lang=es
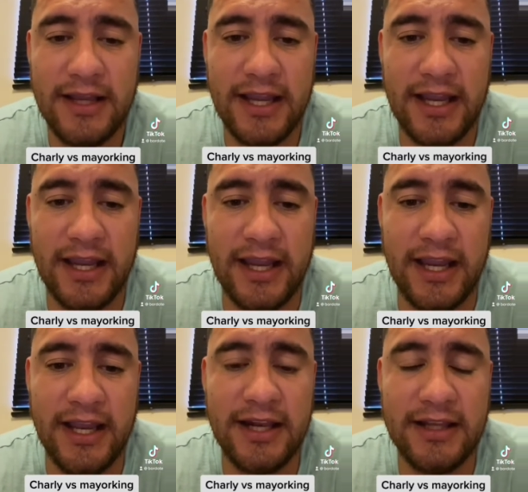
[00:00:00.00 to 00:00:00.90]

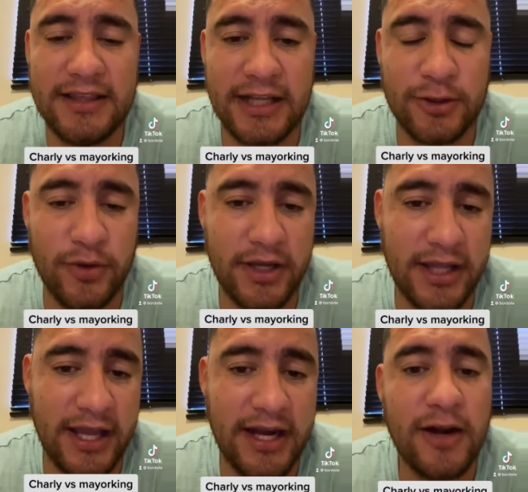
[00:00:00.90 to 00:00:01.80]
Él trató de
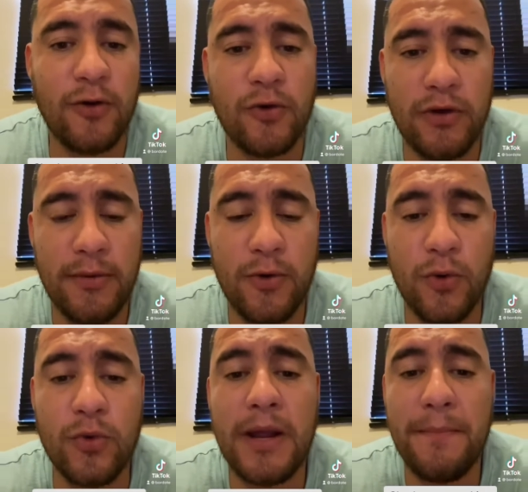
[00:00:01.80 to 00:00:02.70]
crear algo nuevo,
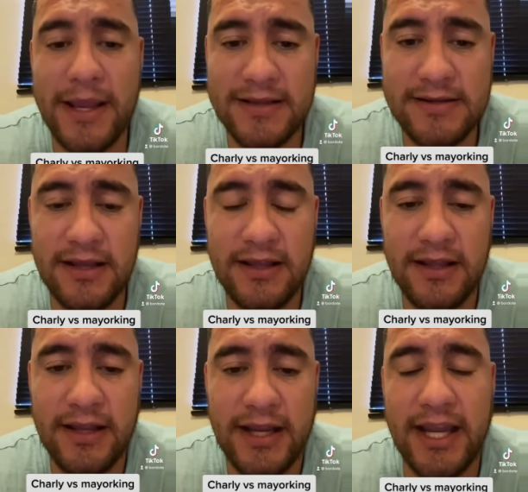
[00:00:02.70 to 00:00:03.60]
una mesa
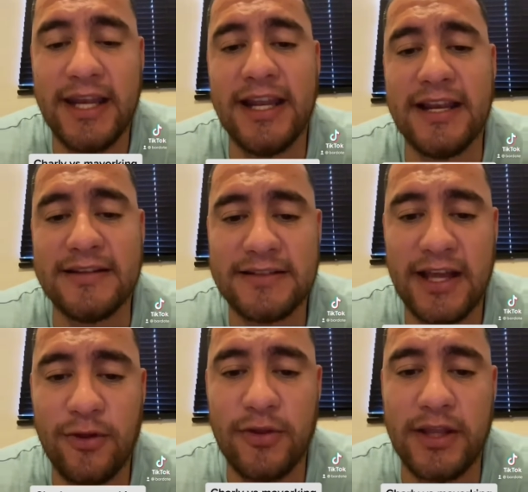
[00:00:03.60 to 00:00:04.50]
en el
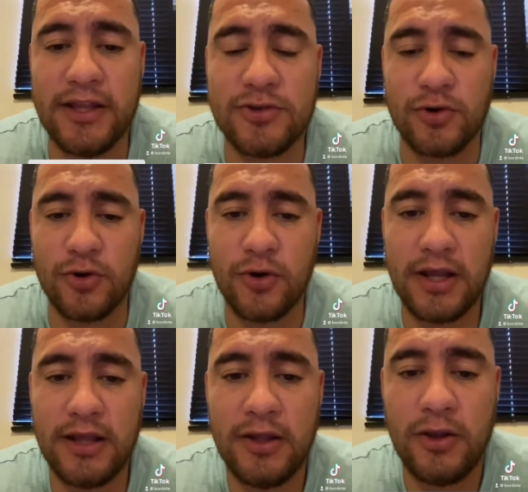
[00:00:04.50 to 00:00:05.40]
estado de Sonora,
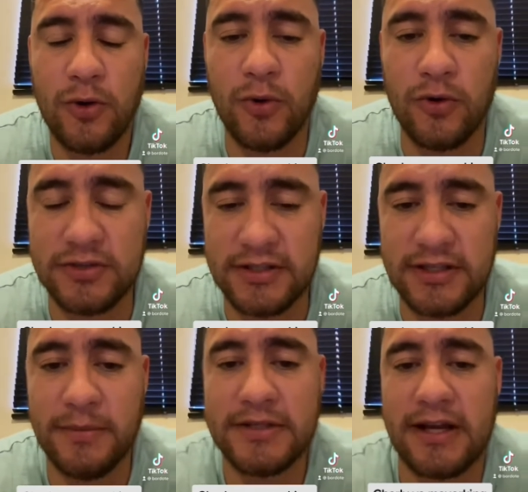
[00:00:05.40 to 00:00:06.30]
con los
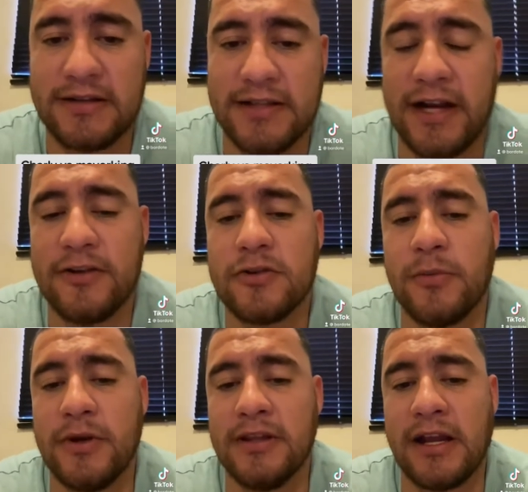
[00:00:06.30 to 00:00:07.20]
sistemas carcelarios, como
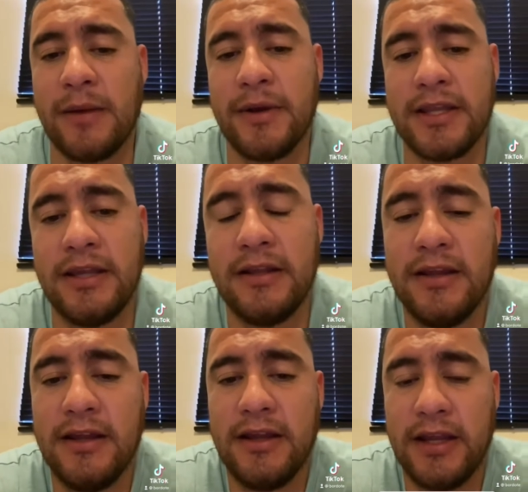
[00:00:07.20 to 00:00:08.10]
les narraba aquí
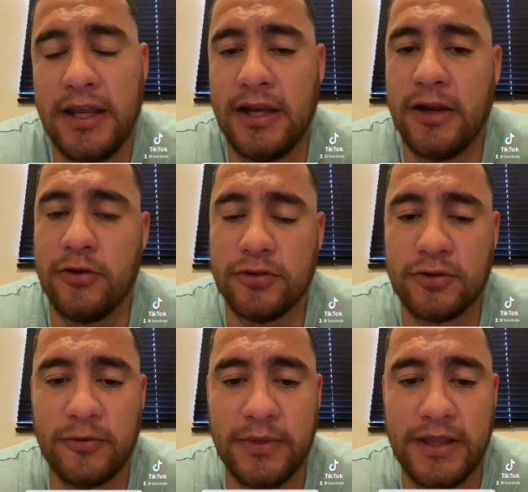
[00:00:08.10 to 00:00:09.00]
en los
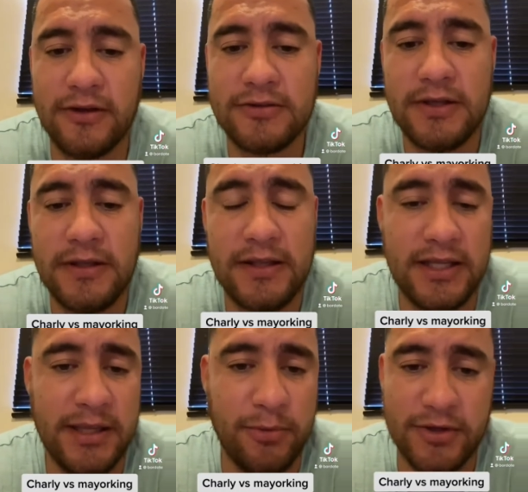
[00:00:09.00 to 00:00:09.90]
otros videos.
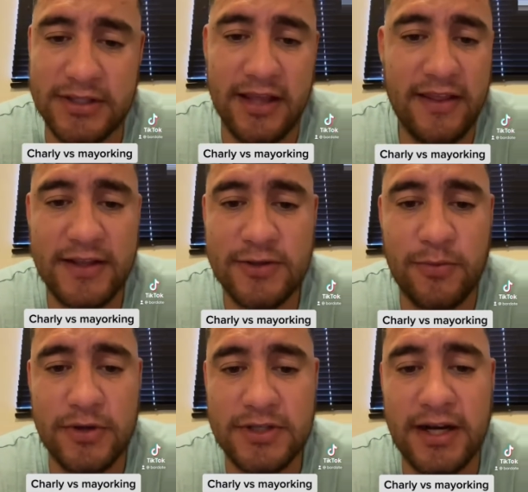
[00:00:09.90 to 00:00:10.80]
Y pues nada de eso
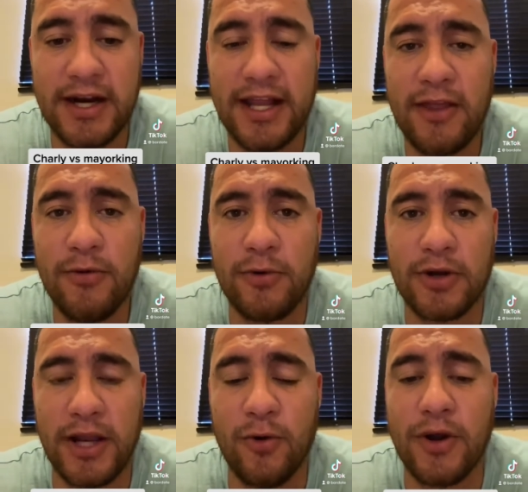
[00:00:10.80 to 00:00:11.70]
puede ser creado
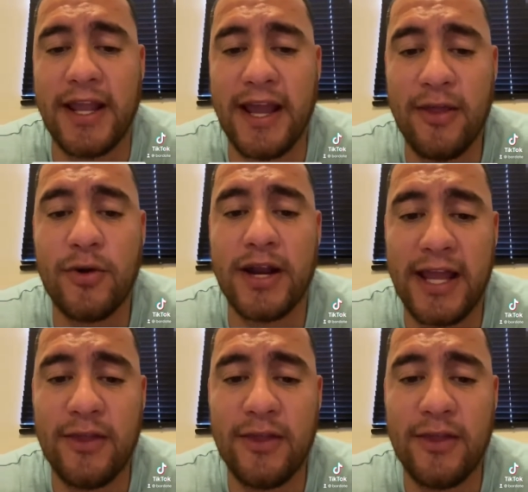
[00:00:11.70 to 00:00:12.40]
porque lo creado, creado